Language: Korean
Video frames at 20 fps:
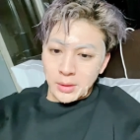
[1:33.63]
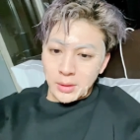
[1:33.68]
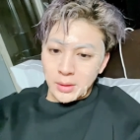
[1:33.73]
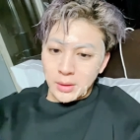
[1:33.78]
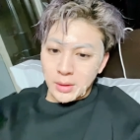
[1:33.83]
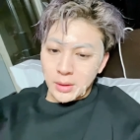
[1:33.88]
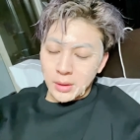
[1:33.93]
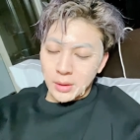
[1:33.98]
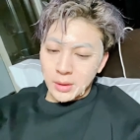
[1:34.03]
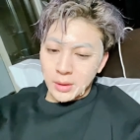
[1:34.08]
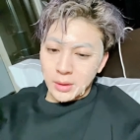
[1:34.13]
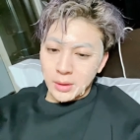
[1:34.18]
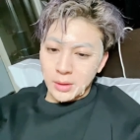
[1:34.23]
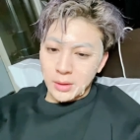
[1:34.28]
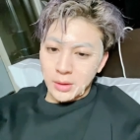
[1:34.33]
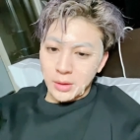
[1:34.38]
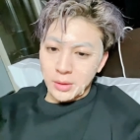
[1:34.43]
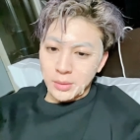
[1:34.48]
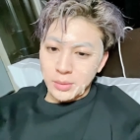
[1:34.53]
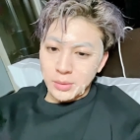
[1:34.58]

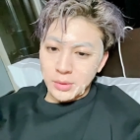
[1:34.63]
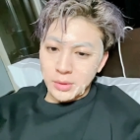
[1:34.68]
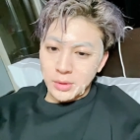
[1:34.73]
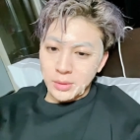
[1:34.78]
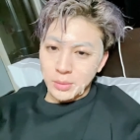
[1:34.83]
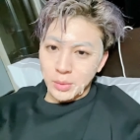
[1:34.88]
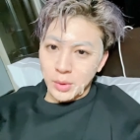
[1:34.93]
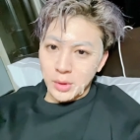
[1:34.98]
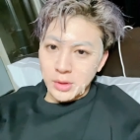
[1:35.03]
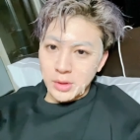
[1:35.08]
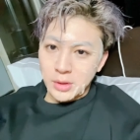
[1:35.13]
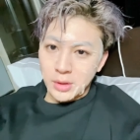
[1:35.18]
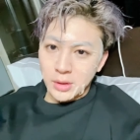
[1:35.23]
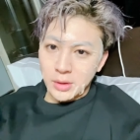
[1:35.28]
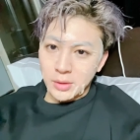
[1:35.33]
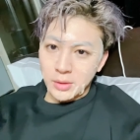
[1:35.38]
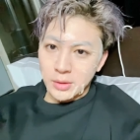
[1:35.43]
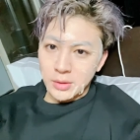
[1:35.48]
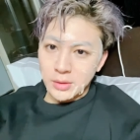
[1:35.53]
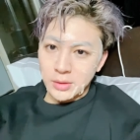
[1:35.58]
아, 여러분들은 뭐
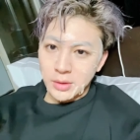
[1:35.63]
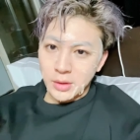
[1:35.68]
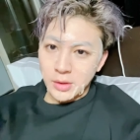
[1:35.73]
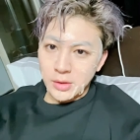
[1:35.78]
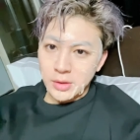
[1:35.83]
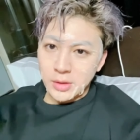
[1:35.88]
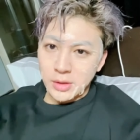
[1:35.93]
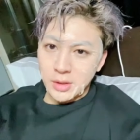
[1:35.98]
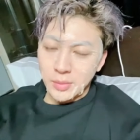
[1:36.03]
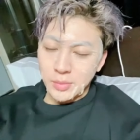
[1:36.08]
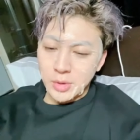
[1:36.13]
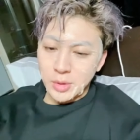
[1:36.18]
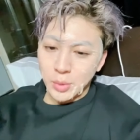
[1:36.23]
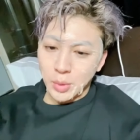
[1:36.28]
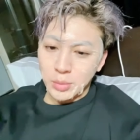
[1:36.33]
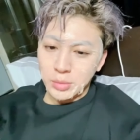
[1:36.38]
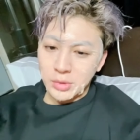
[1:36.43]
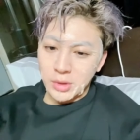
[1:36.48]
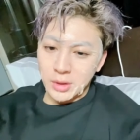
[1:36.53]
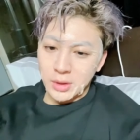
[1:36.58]
하시나요? 10시
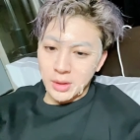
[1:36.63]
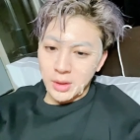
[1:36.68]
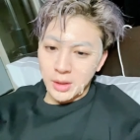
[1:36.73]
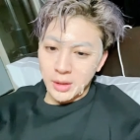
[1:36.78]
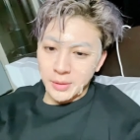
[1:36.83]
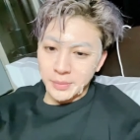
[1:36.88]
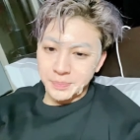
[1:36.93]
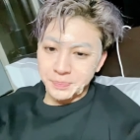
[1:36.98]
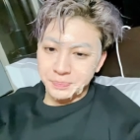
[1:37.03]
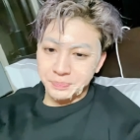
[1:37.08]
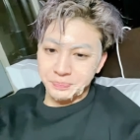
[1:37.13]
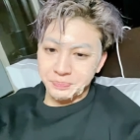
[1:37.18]
35분인데